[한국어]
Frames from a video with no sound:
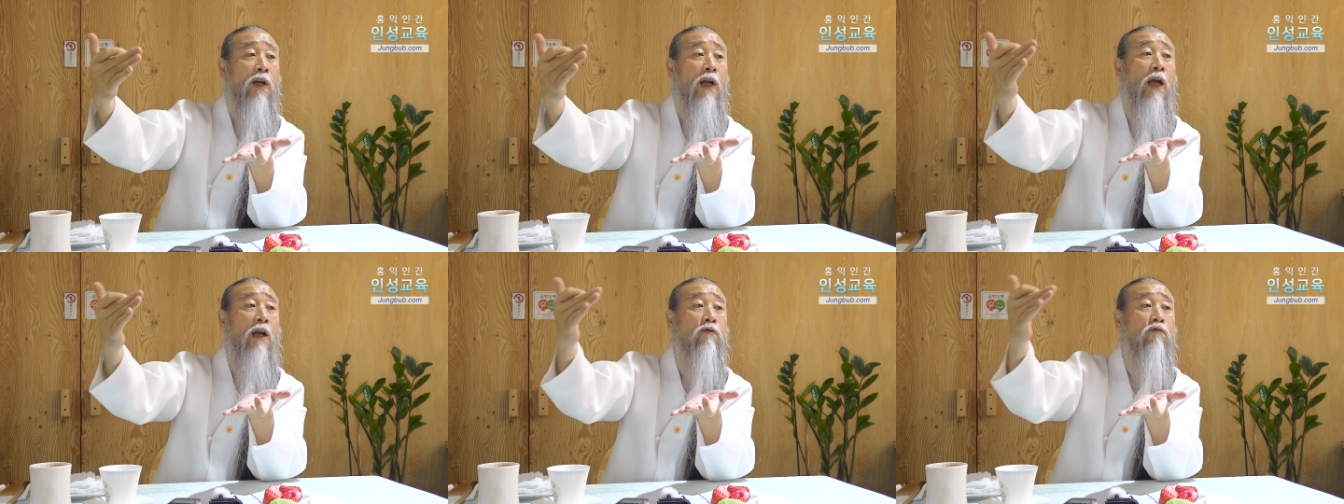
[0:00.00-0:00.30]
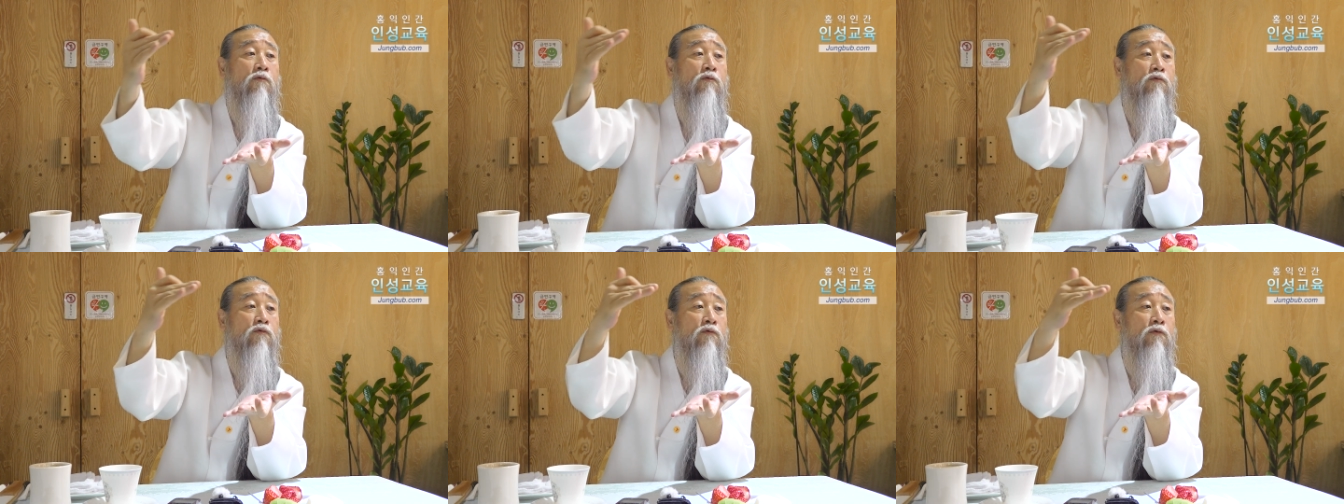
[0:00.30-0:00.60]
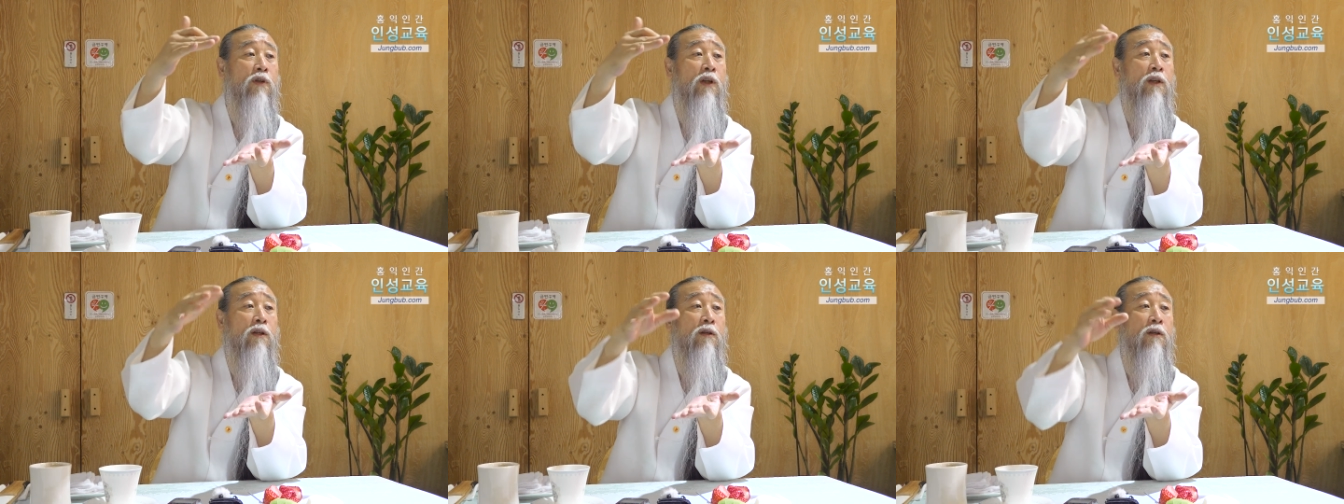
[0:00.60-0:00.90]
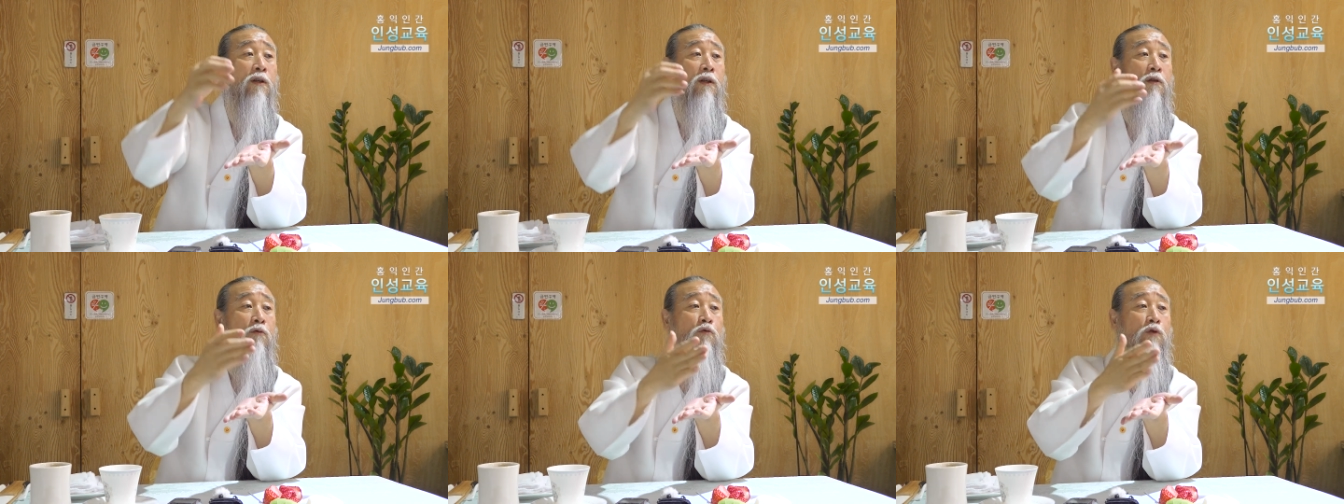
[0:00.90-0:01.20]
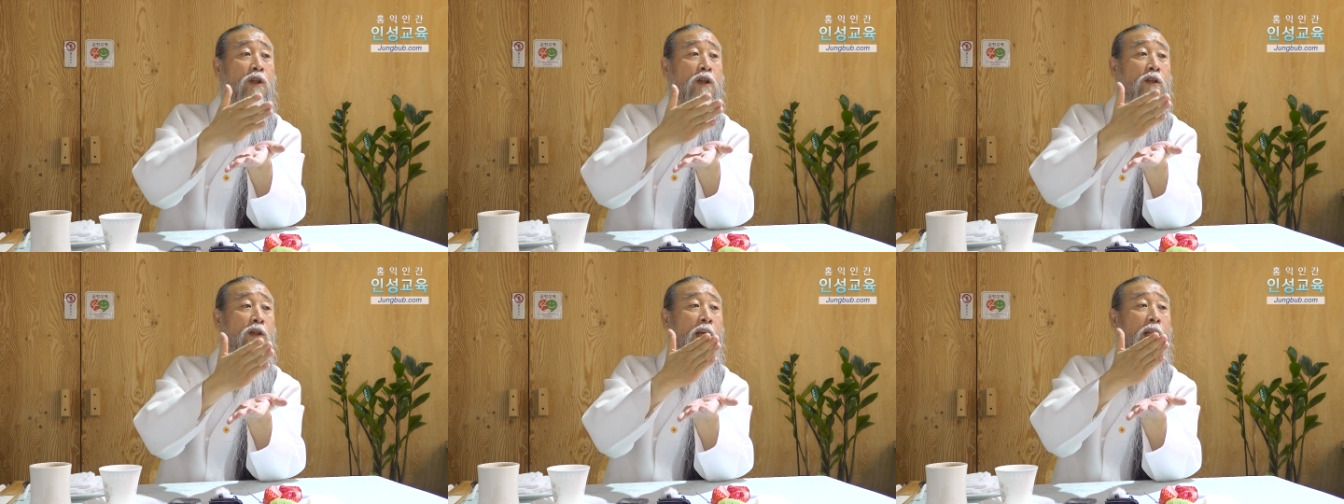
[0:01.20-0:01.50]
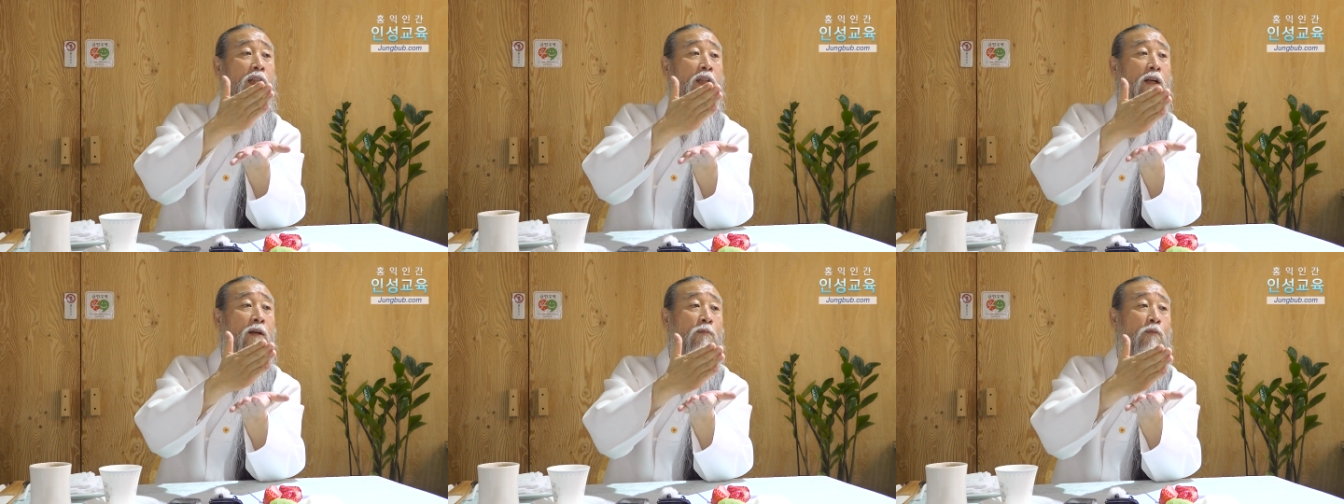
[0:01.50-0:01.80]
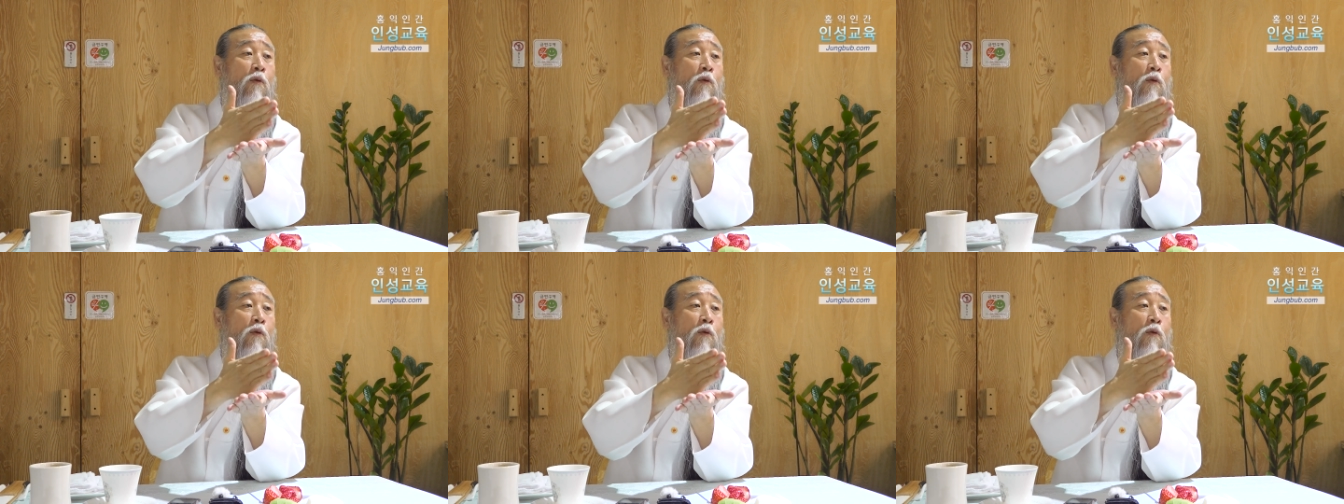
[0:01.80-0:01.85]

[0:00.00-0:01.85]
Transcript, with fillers: 해줄 수 있는 거 우리는 혜택을